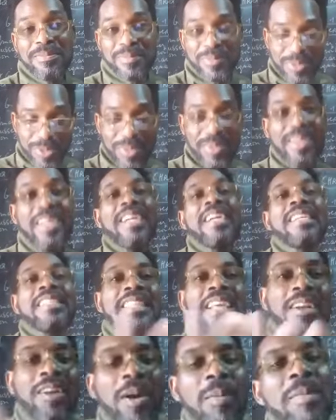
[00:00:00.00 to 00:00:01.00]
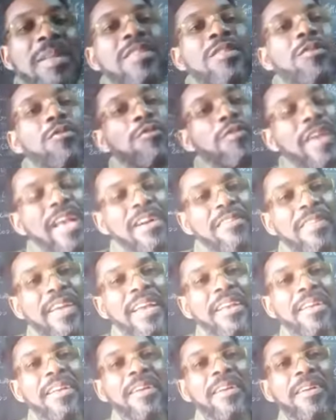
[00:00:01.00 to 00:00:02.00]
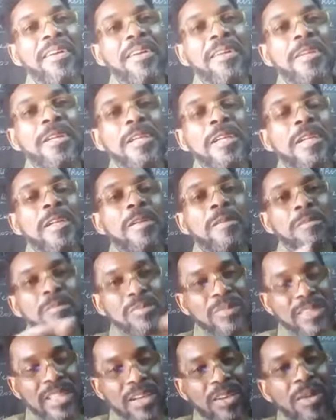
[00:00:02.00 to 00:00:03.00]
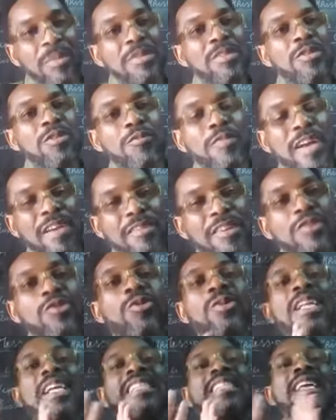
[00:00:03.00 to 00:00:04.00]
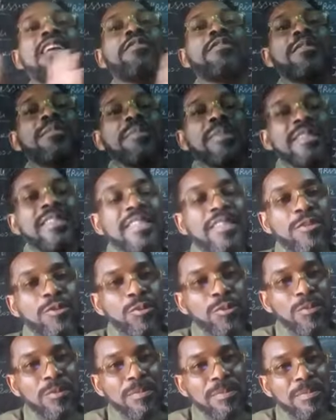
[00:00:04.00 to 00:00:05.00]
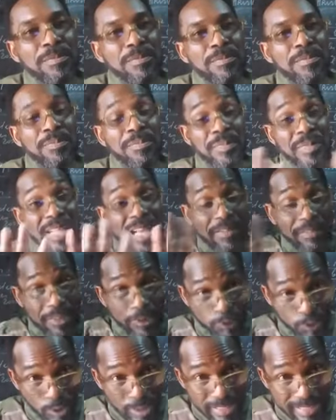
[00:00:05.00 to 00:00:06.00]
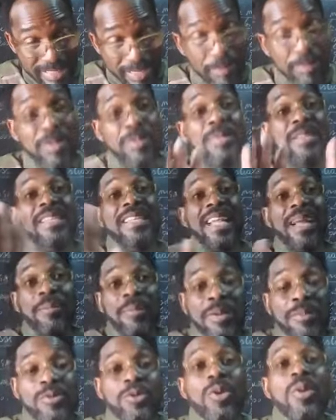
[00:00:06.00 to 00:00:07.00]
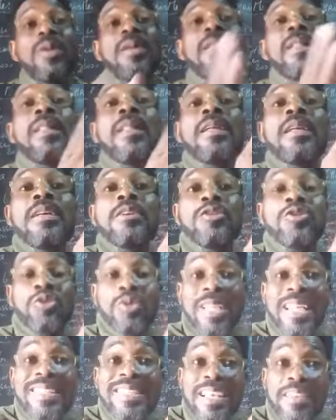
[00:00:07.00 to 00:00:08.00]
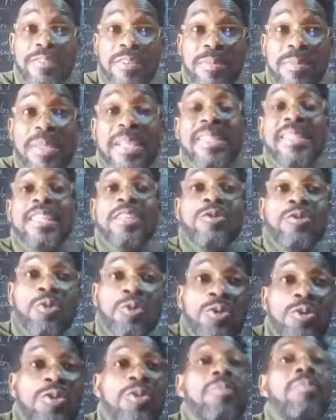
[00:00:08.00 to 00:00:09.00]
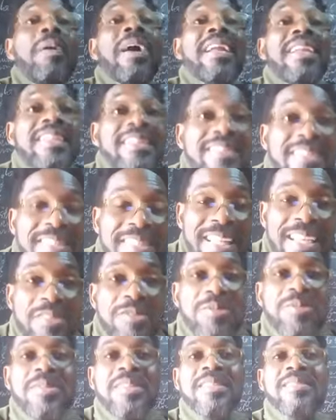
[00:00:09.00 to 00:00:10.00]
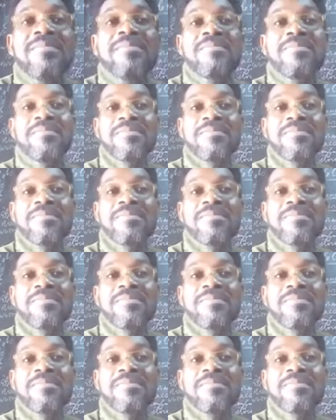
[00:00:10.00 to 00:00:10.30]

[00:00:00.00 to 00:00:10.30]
Donc, c'est comme ils ont fait avec, euh, c'est comme ils ont fait avec Jonas Savimbi, c'est tout. Avec Jonas Savimbi, c'est la même chose. Jonas Savimbi était soutenu par les États-Unis